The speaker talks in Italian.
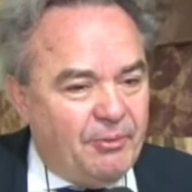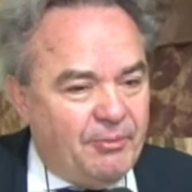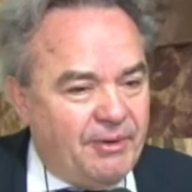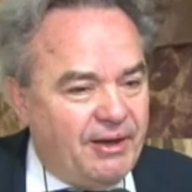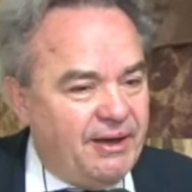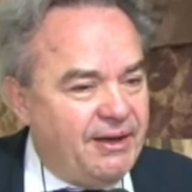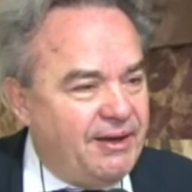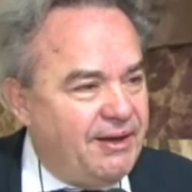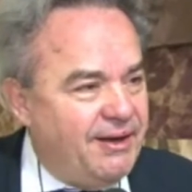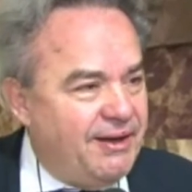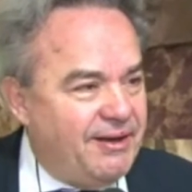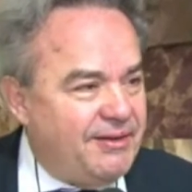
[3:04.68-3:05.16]
ma
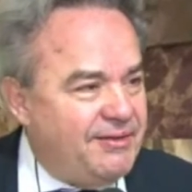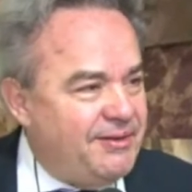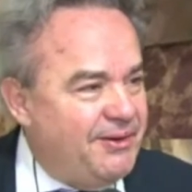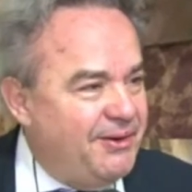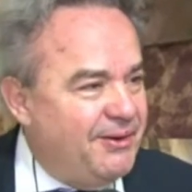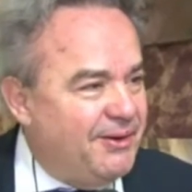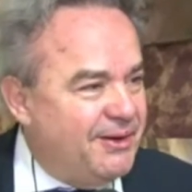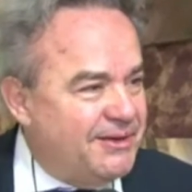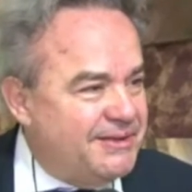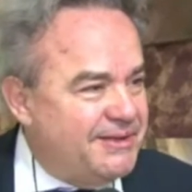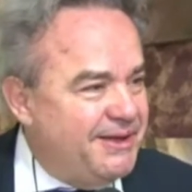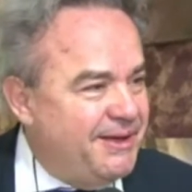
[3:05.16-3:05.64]
anche
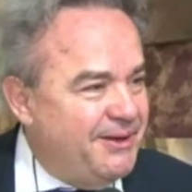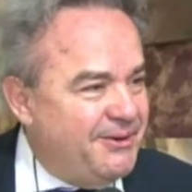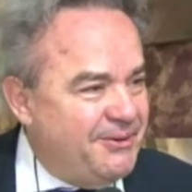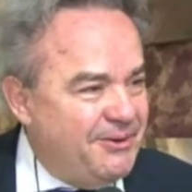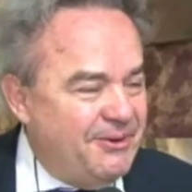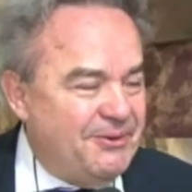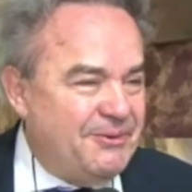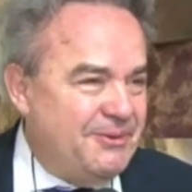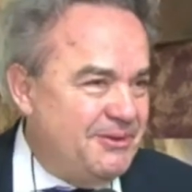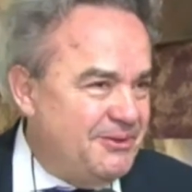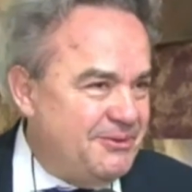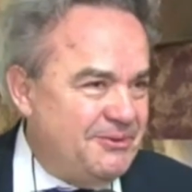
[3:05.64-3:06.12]
latino e greco e
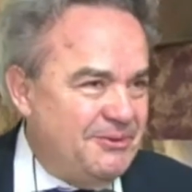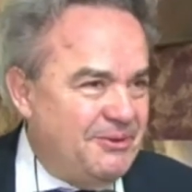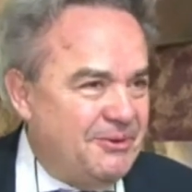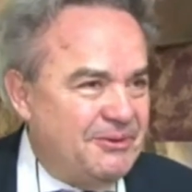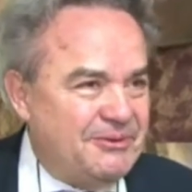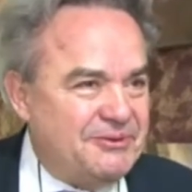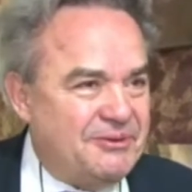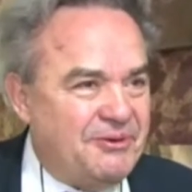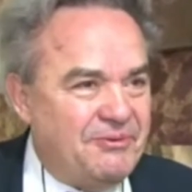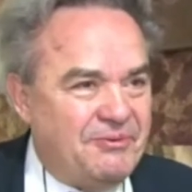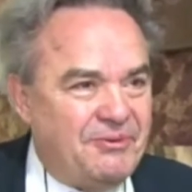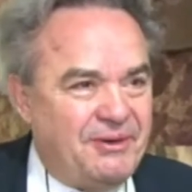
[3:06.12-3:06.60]
questo lo
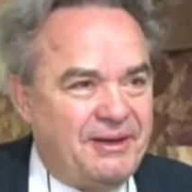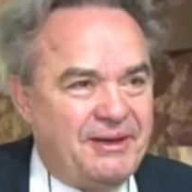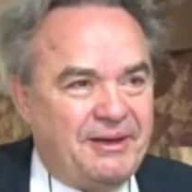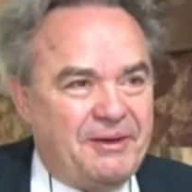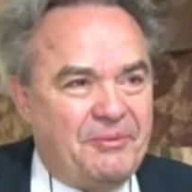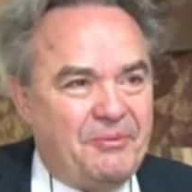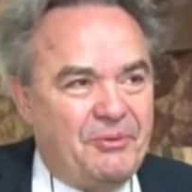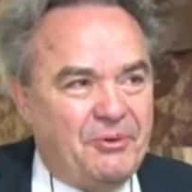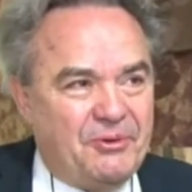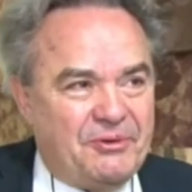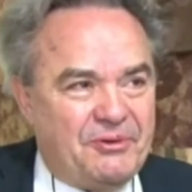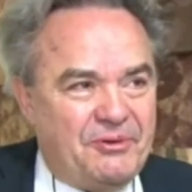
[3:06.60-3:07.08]
trovo anche
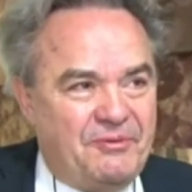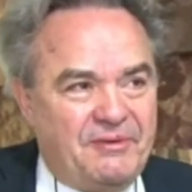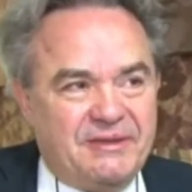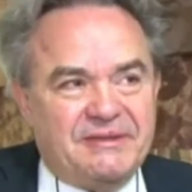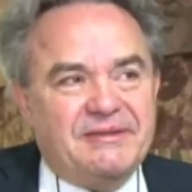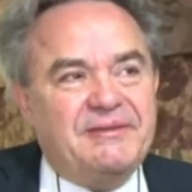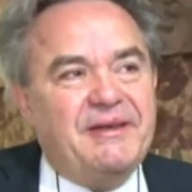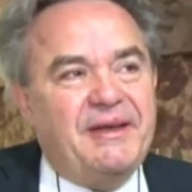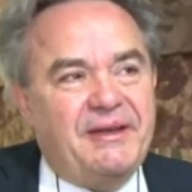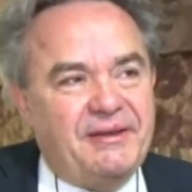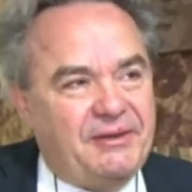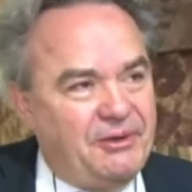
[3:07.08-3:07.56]
molto
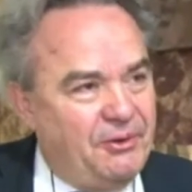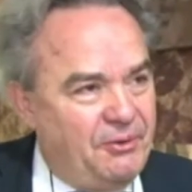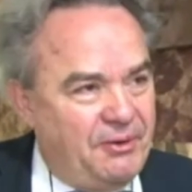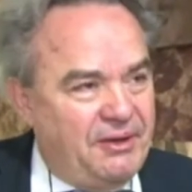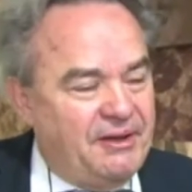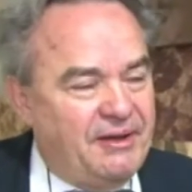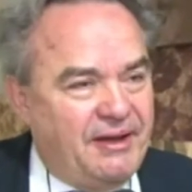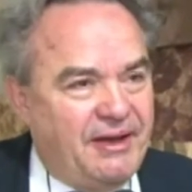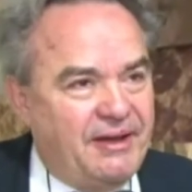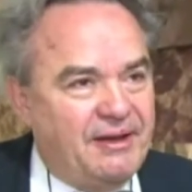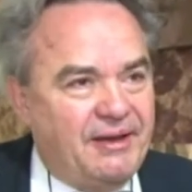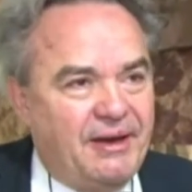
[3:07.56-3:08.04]
divertente, è
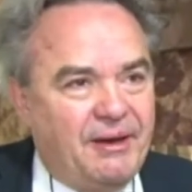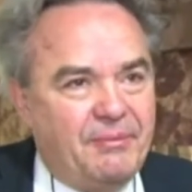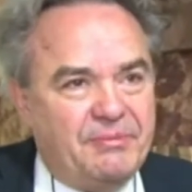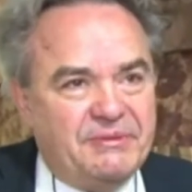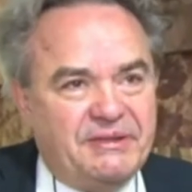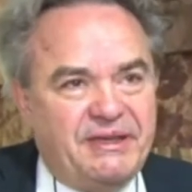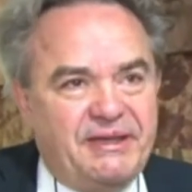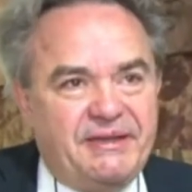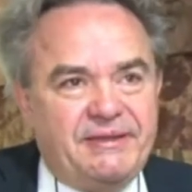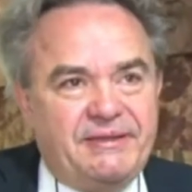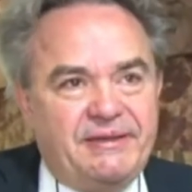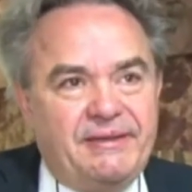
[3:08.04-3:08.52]
un'idea della
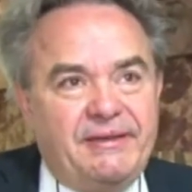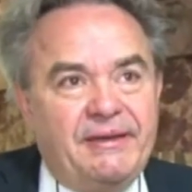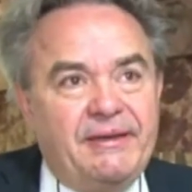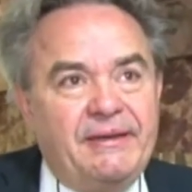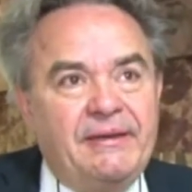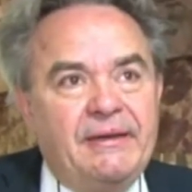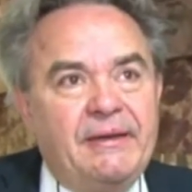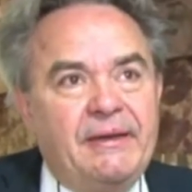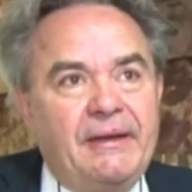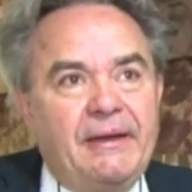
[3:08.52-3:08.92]
preside.